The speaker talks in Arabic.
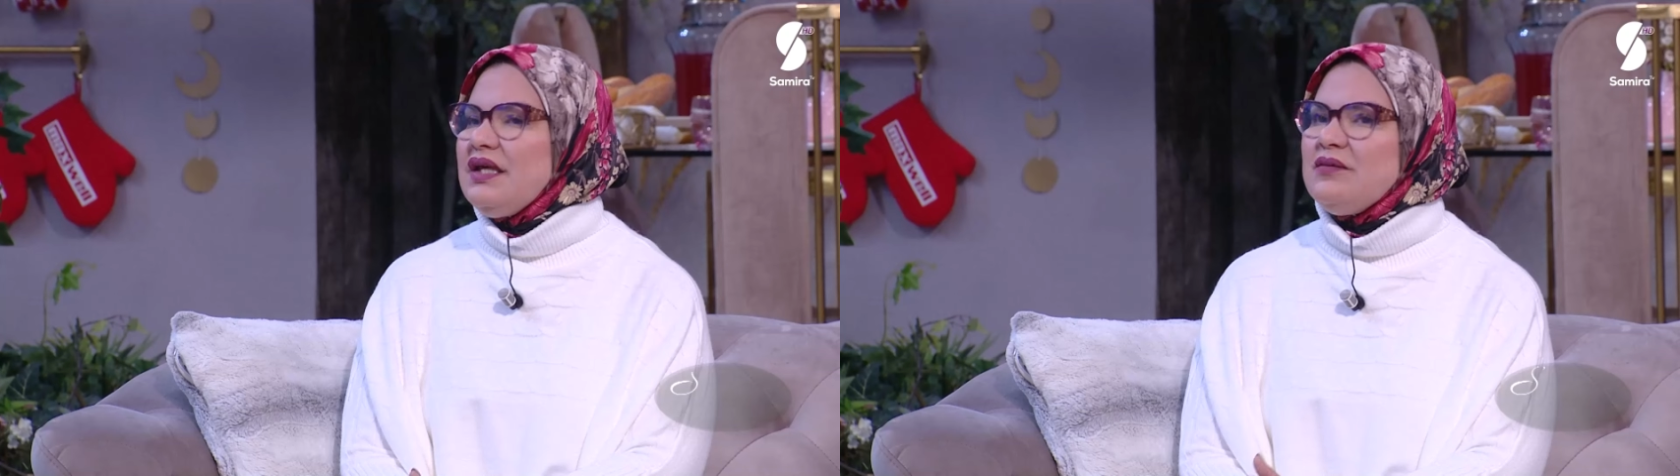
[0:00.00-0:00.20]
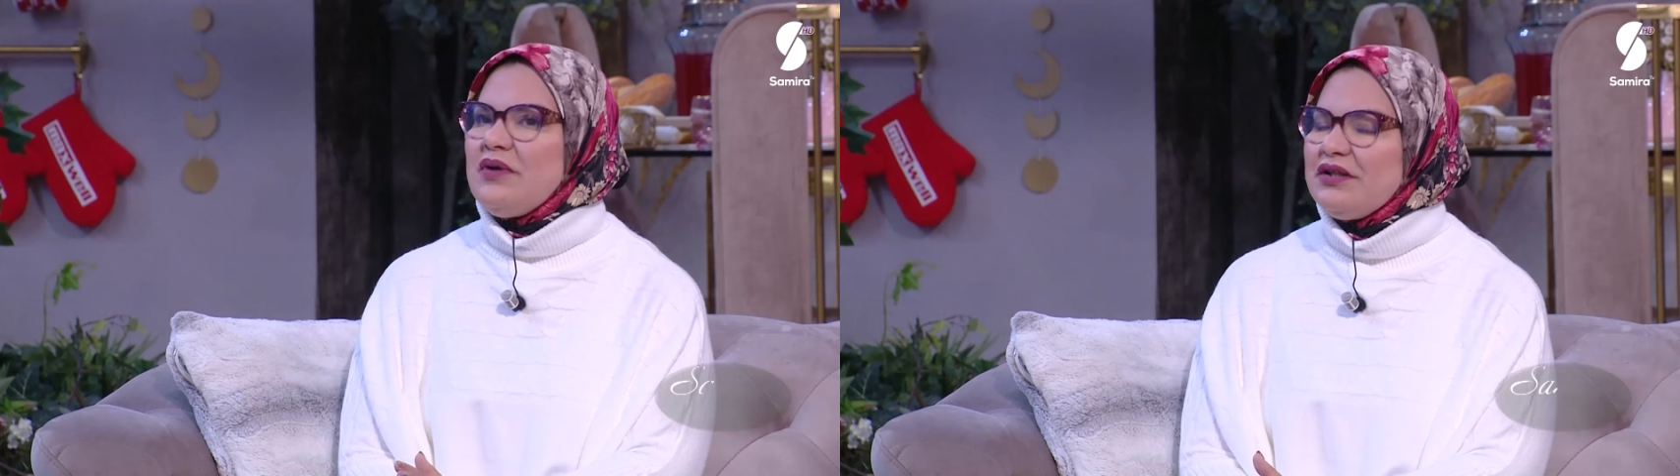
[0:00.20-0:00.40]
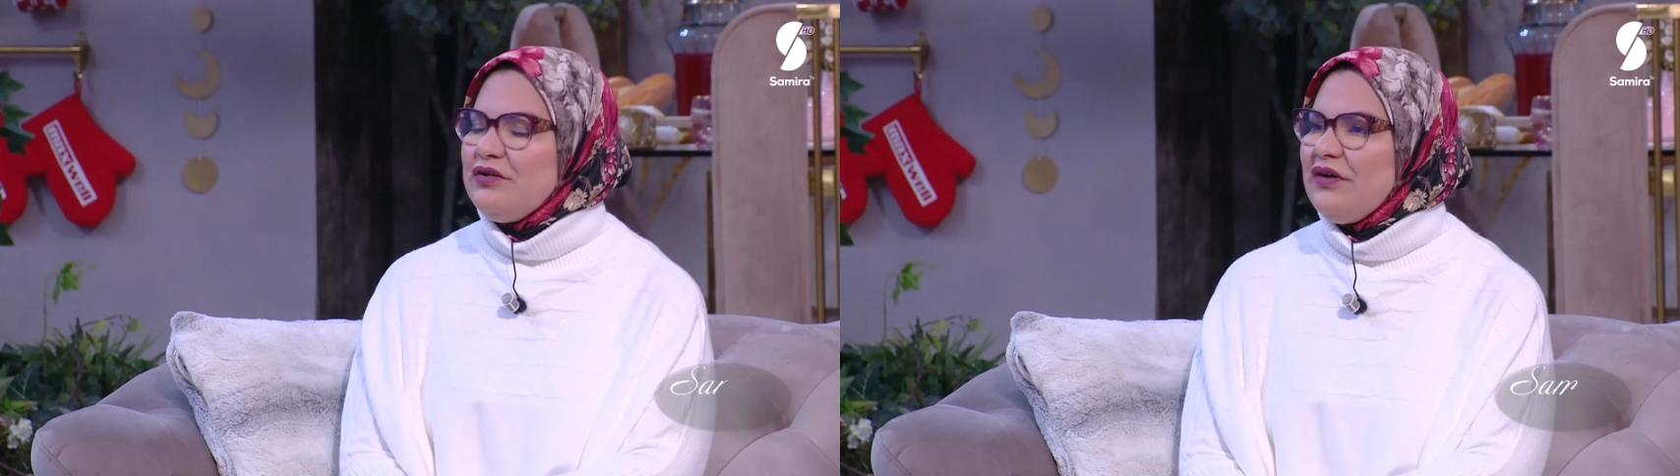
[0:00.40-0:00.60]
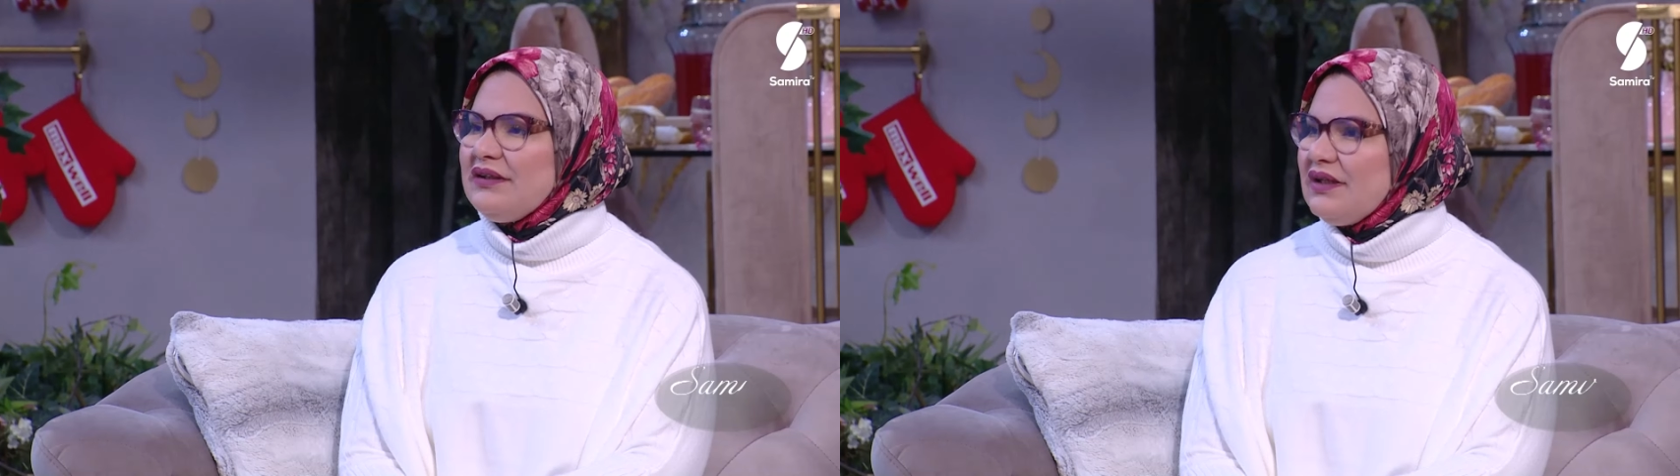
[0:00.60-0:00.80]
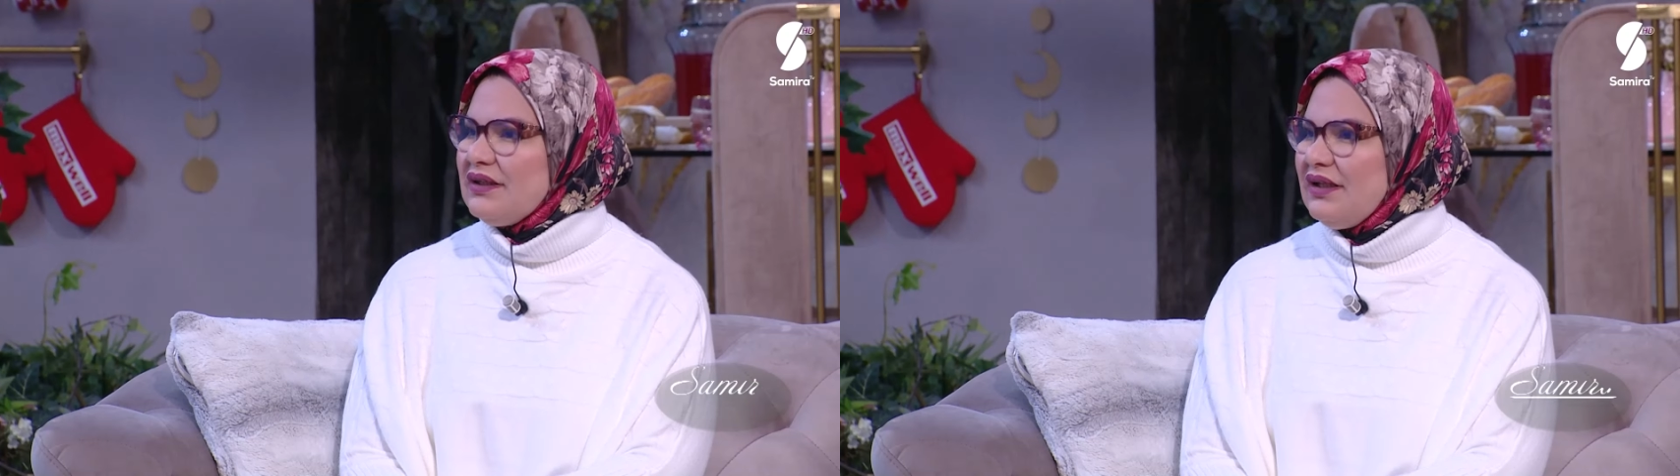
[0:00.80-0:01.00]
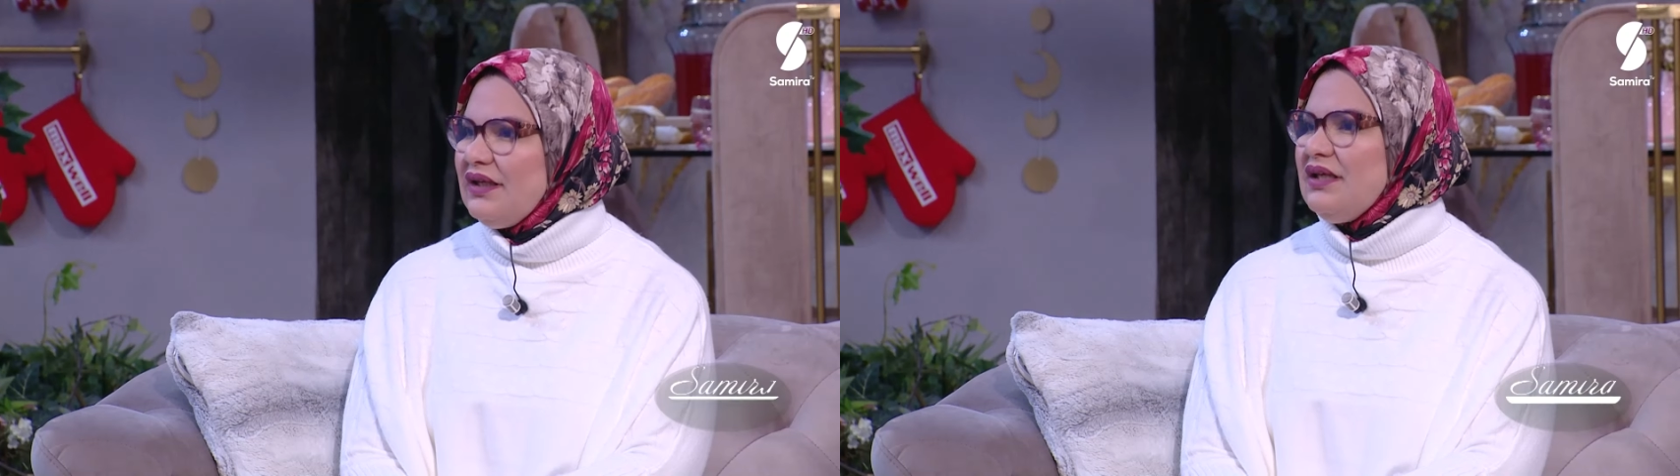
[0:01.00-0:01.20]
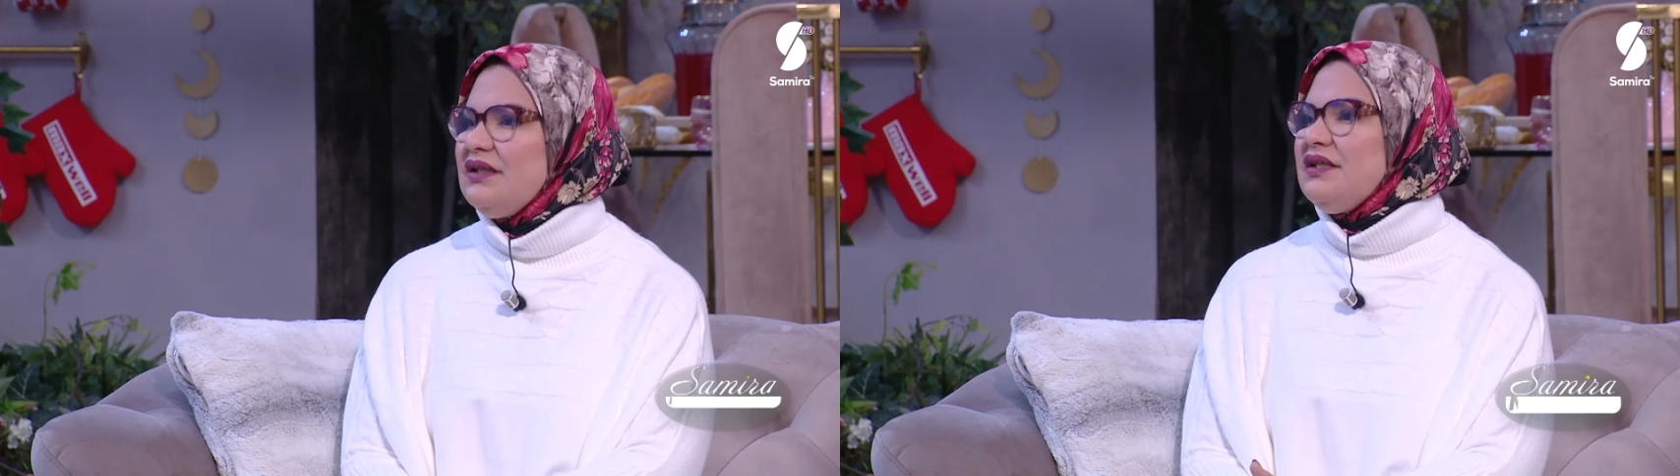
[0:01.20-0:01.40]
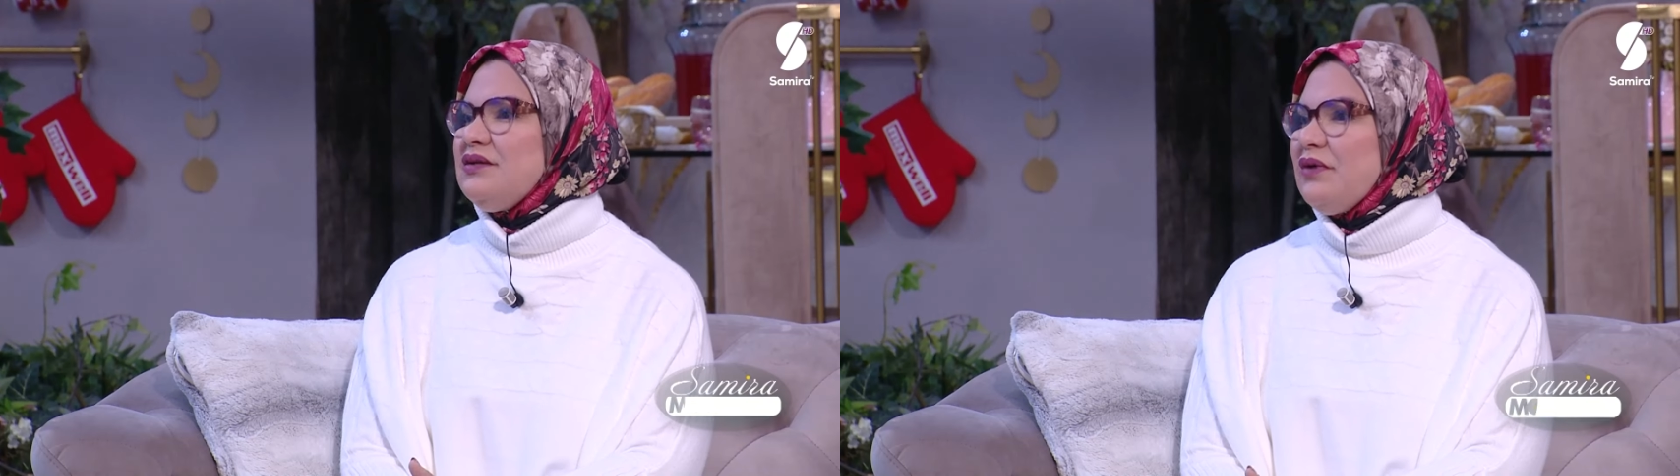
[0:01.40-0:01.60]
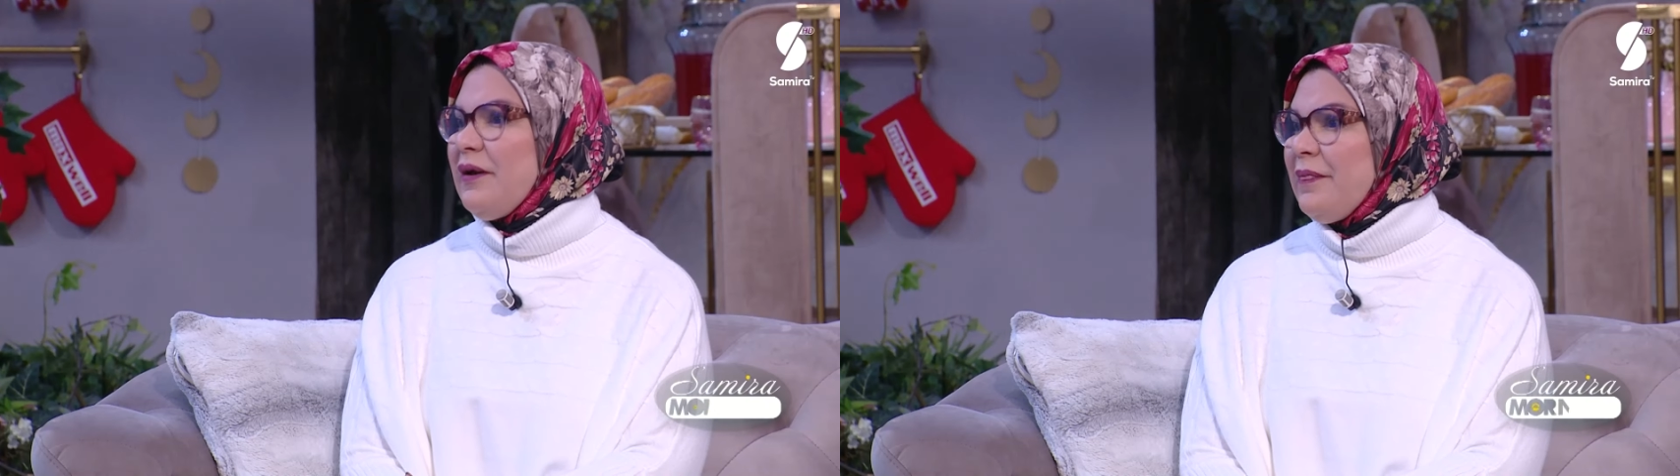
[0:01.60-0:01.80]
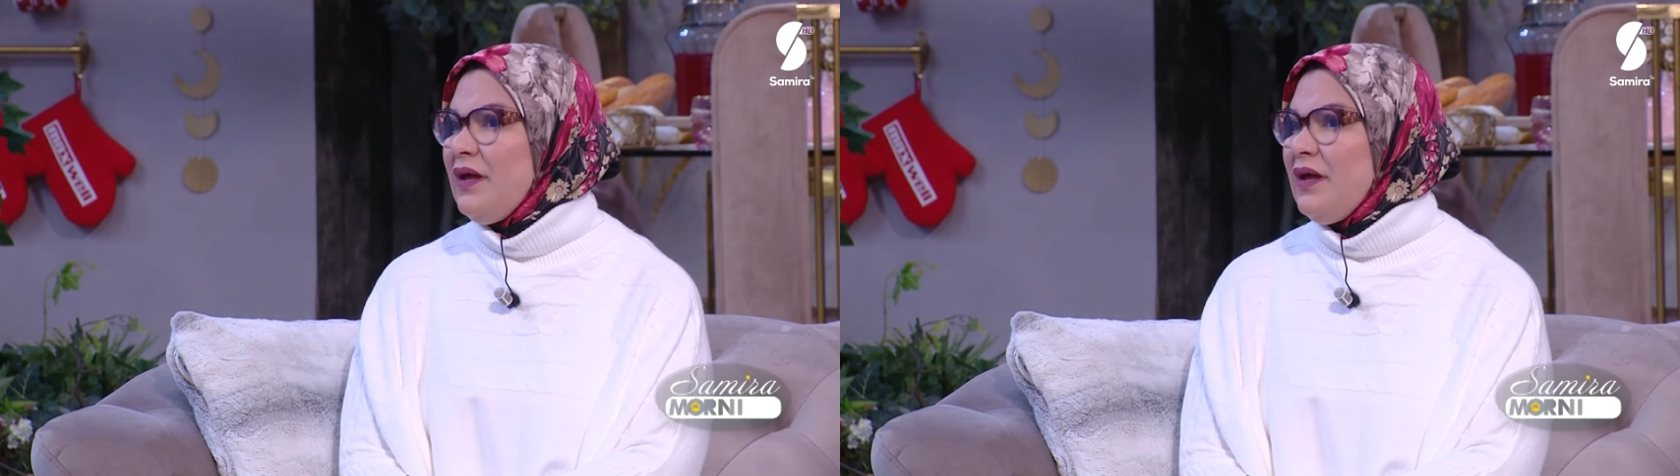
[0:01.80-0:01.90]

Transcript: كيما ارتفاع ضغط العين كيما